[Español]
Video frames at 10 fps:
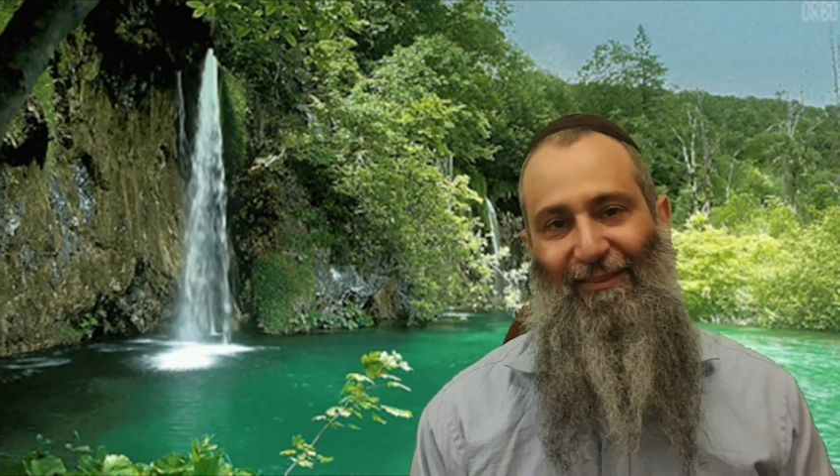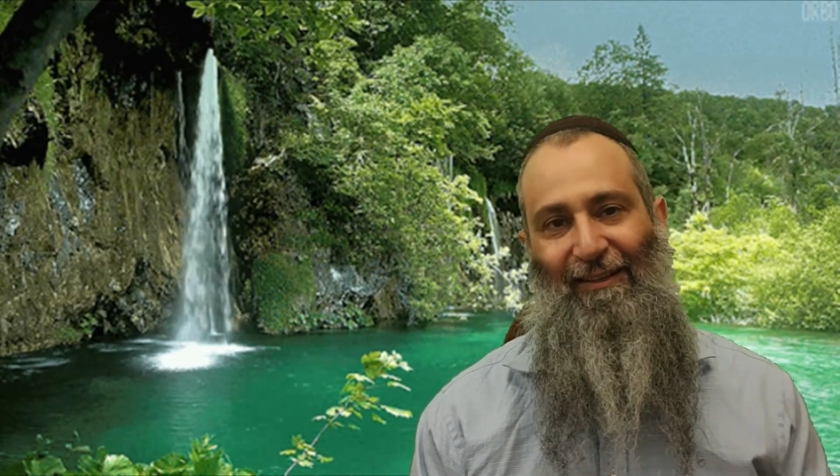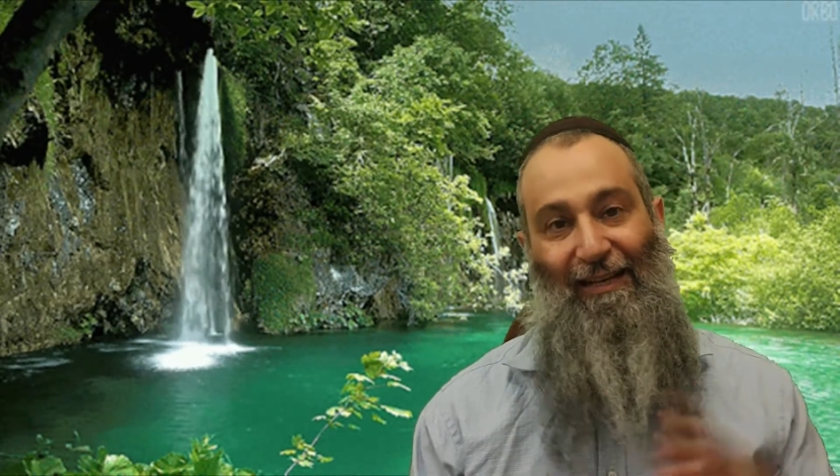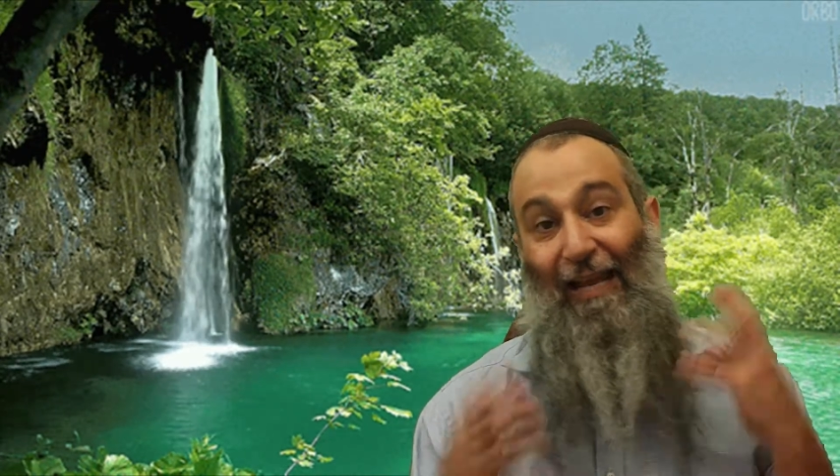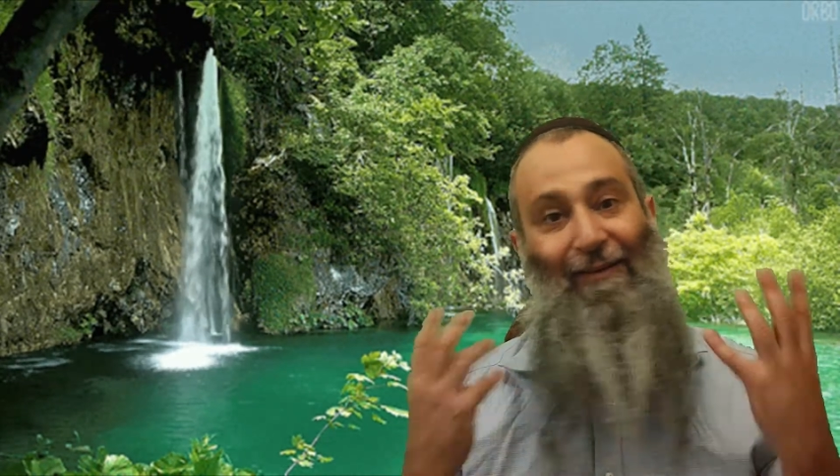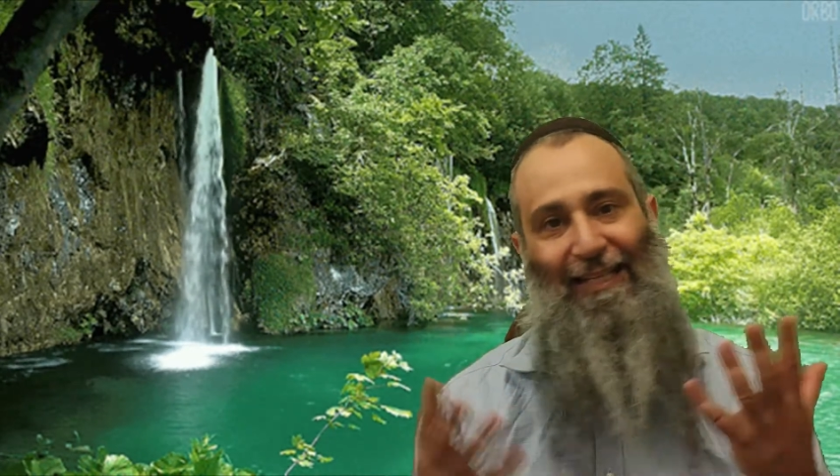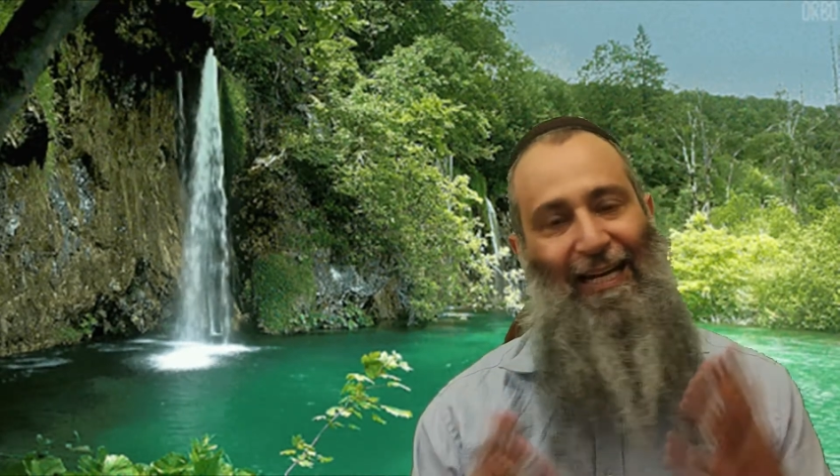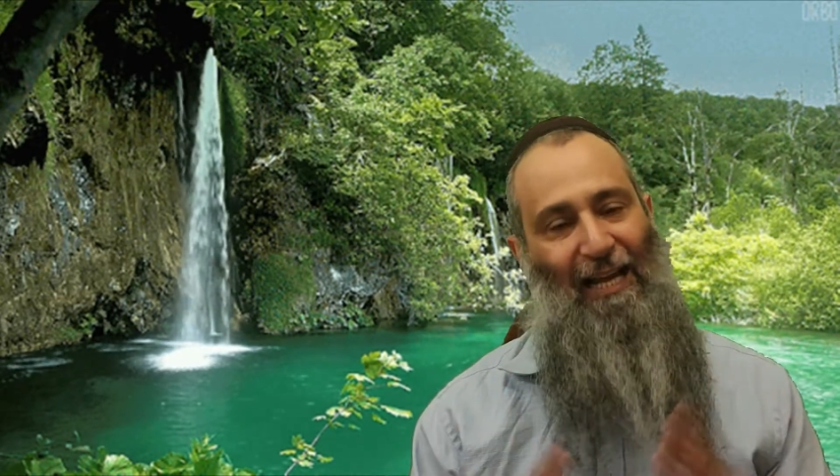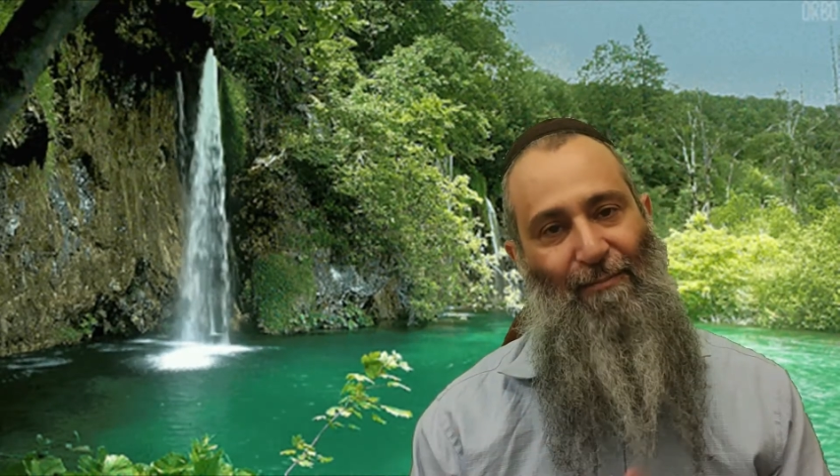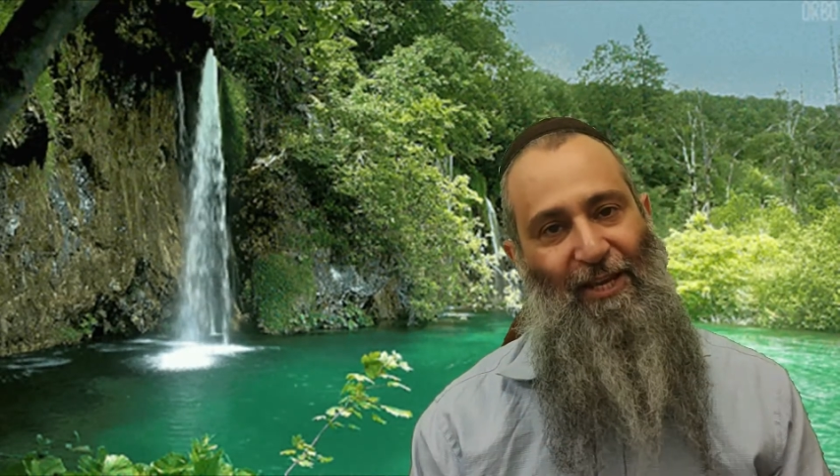Labán el
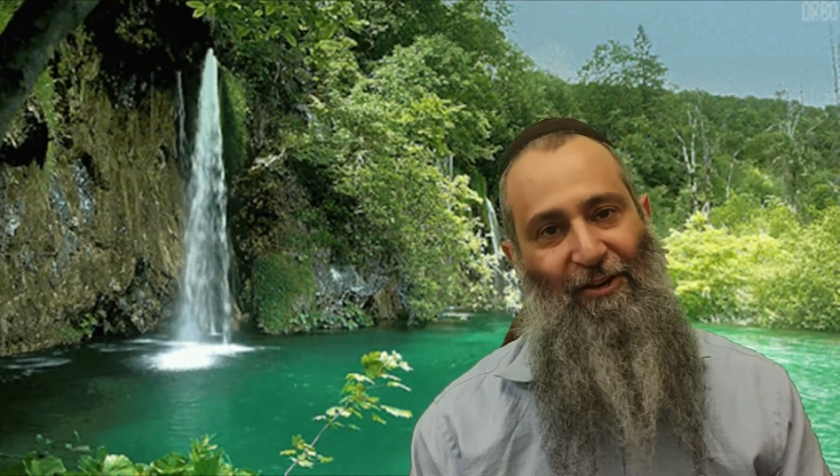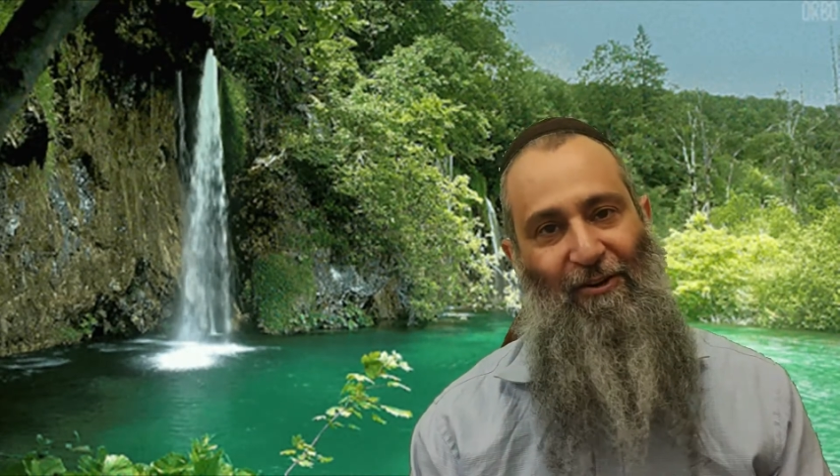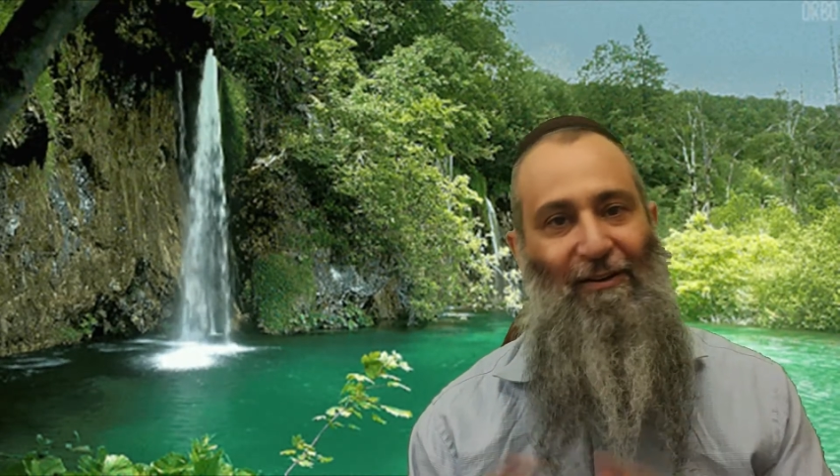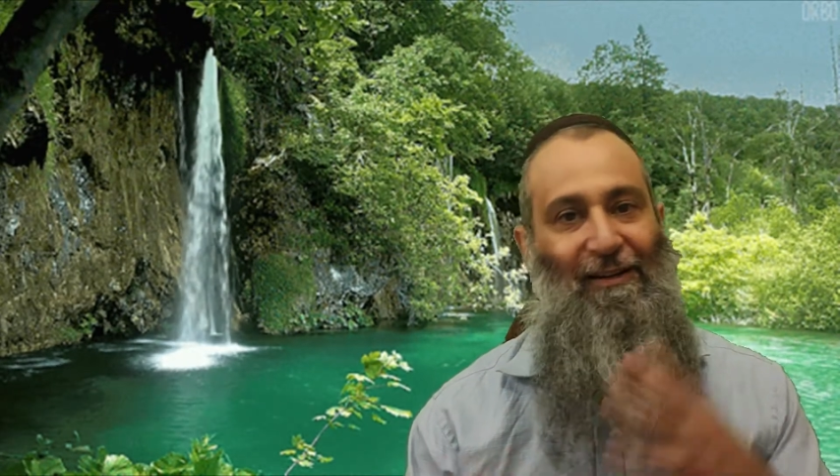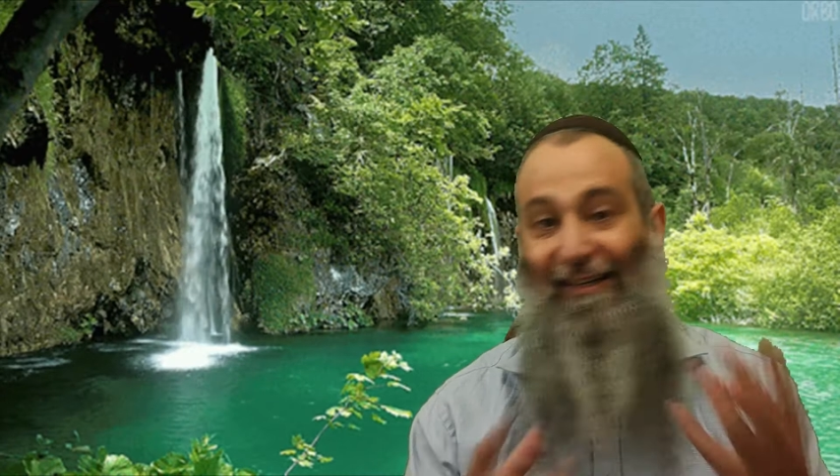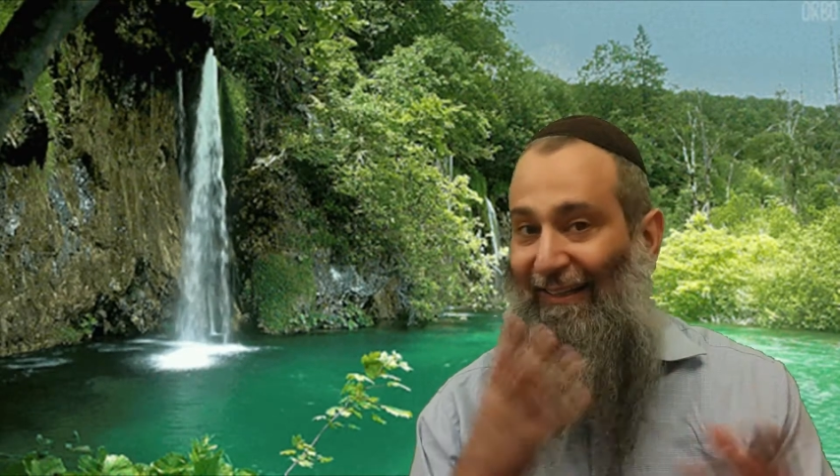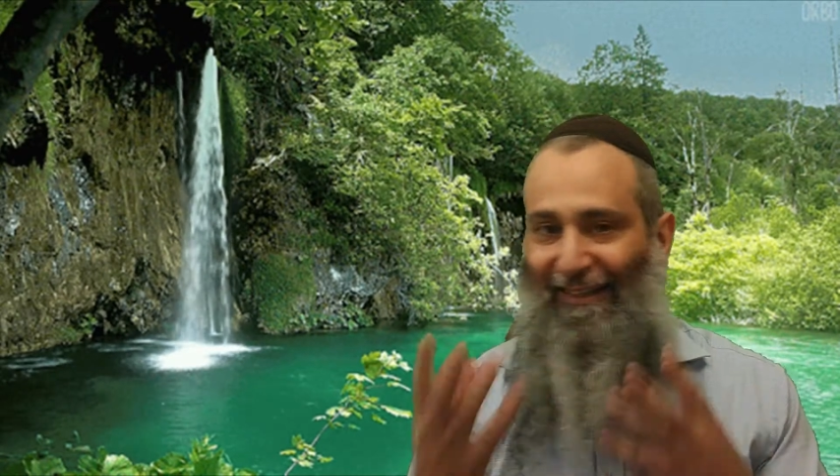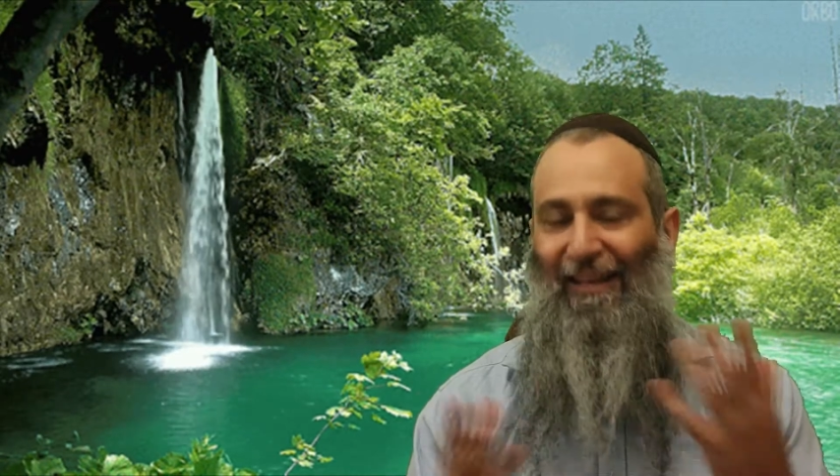arameo, que las